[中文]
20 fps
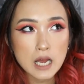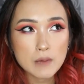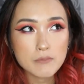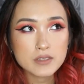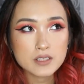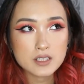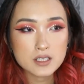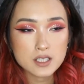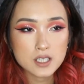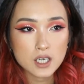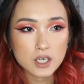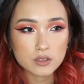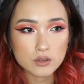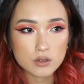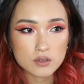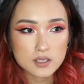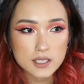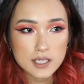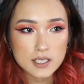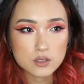他们之前
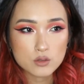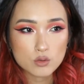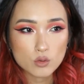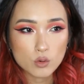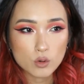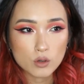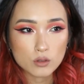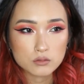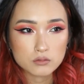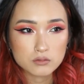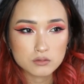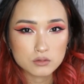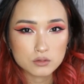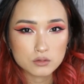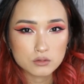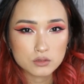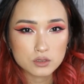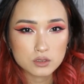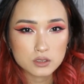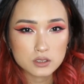有在做，
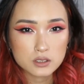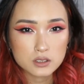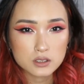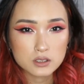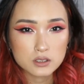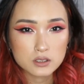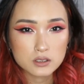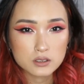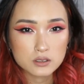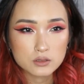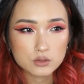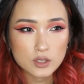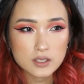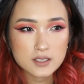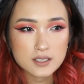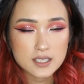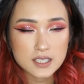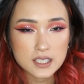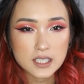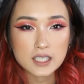就是
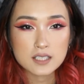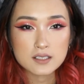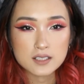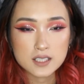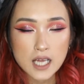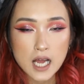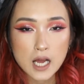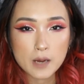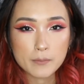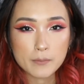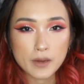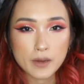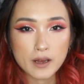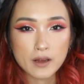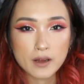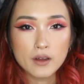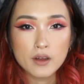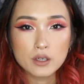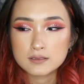算清仓吧，